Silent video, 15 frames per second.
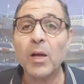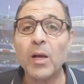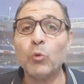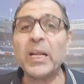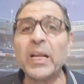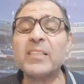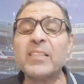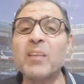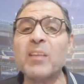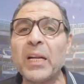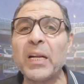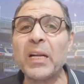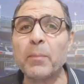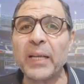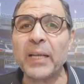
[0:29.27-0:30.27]
ونادي
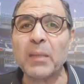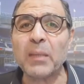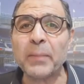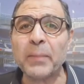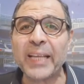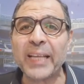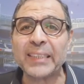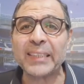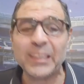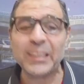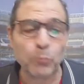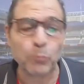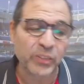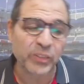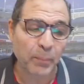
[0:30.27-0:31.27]
الزمالك بيتم
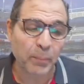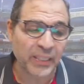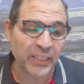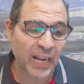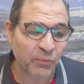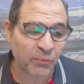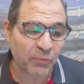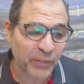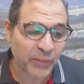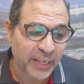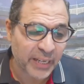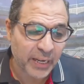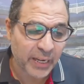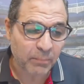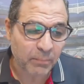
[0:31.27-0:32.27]
تغريمه 70000
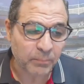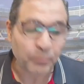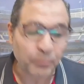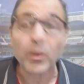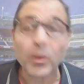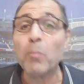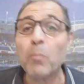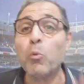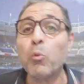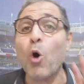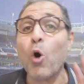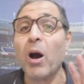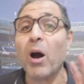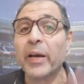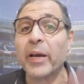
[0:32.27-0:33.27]
جنيه
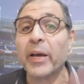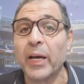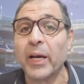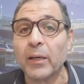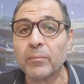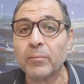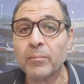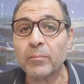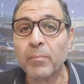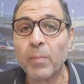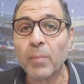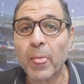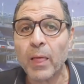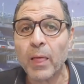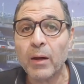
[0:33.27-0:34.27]
بواقع
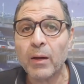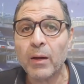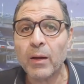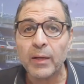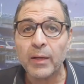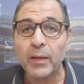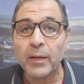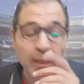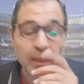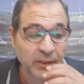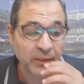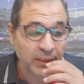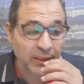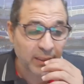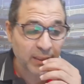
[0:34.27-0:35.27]

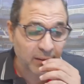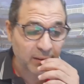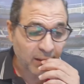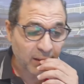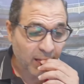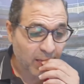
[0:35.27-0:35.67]
50000